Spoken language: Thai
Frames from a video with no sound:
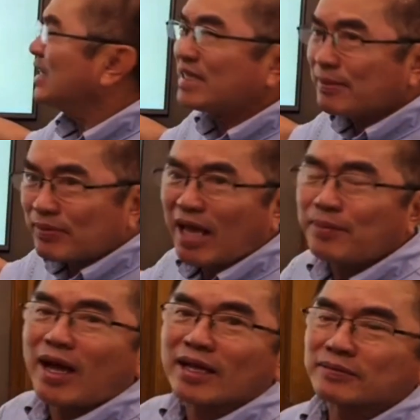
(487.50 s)
20 ล้าน
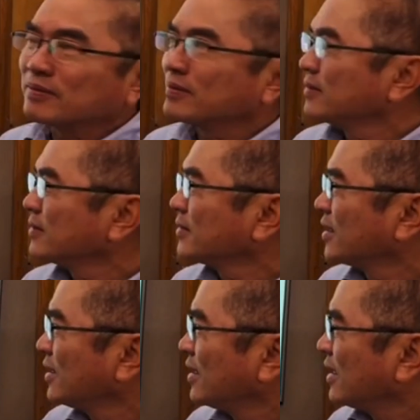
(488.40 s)
บาท
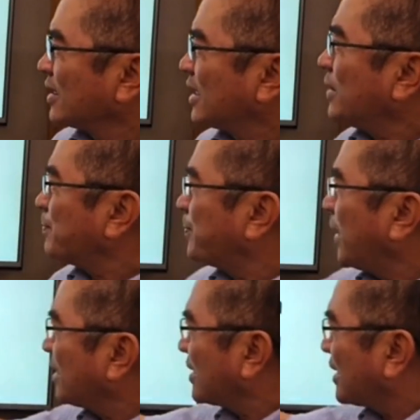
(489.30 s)
คิดเป็น
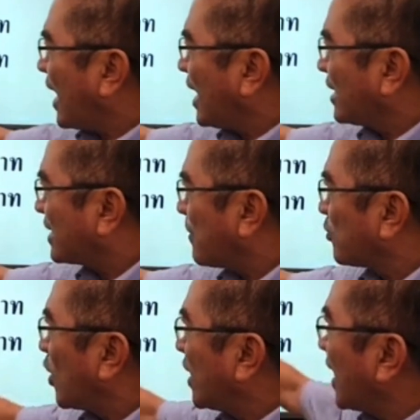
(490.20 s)
การต่ำก
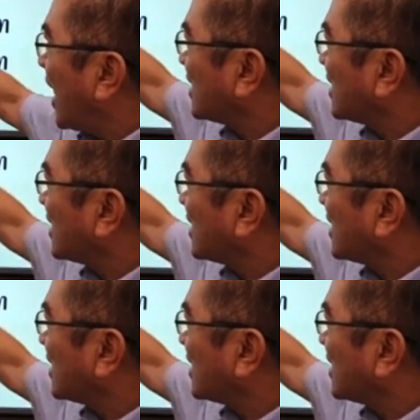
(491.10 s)
ว่าราคาเฉ